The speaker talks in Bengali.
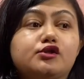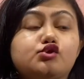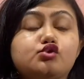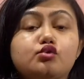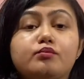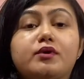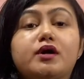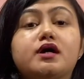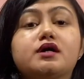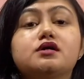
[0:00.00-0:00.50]

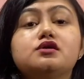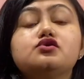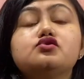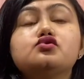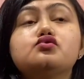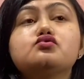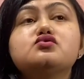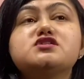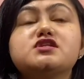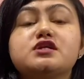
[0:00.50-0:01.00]
তোমরা
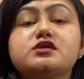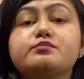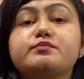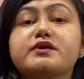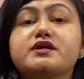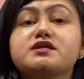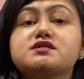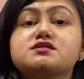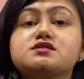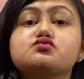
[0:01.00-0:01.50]
কিন্তু
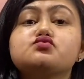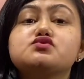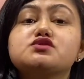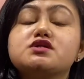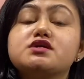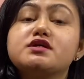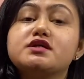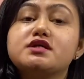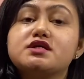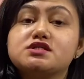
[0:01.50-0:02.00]
জেনপাস
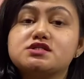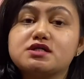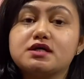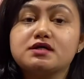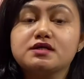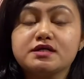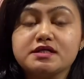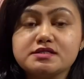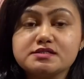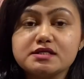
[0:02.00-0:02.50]
ইউজি
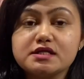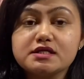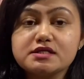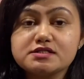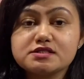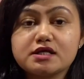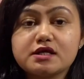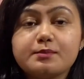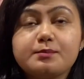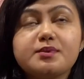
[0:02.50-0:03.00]
রেজাল্ট
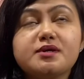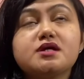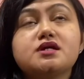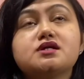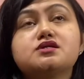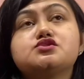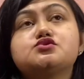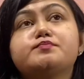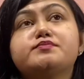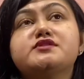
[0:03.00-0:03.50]
যারা
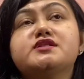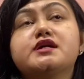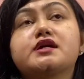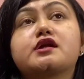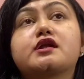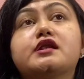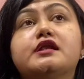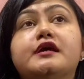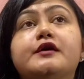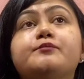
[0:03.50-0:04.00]
পেয়ে
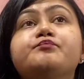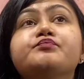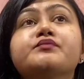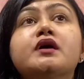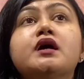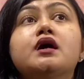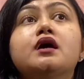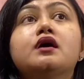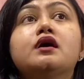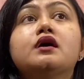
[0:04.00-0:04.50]
দেখলে
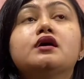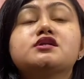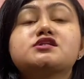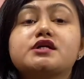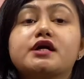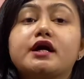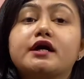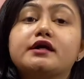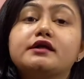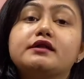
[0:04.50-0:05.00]

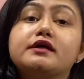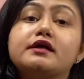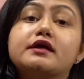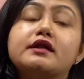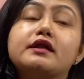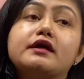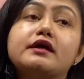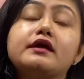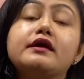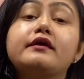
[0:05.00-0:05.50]
সেখানে
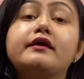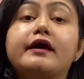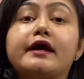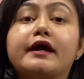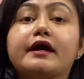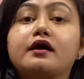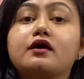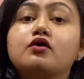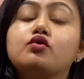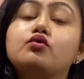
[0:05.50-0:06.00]
দেখলে কি
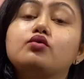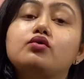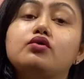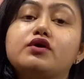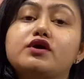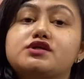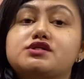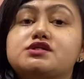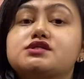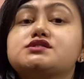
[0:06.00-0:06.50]
র্যাঙ্কগুলো
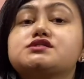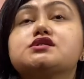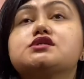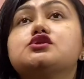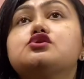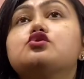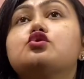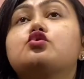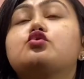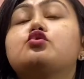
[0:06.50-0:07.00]
এসেছে
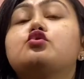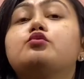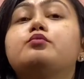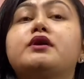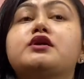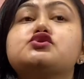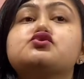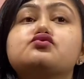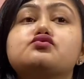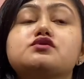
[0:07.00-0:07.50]
কীরকম
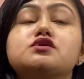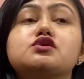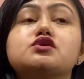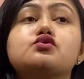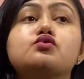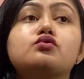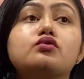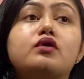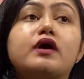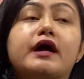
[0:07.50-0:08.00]
না যদি
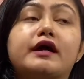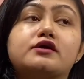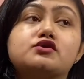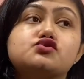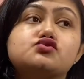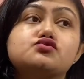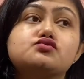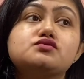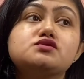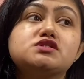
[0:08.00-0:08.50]
কোনো
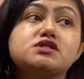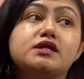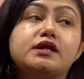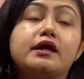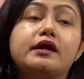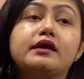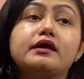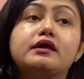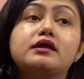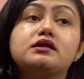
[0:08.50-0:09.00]
একজন
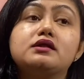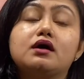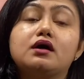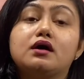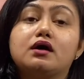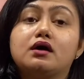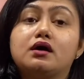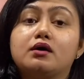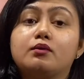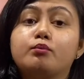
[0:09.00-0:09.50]
জেনারেল
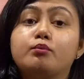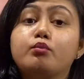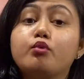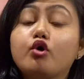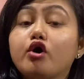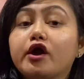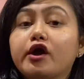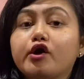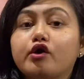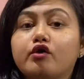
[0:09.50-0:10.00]

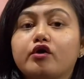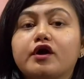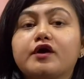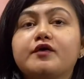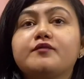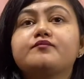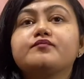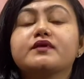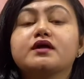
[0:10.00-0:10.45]
বয় হয়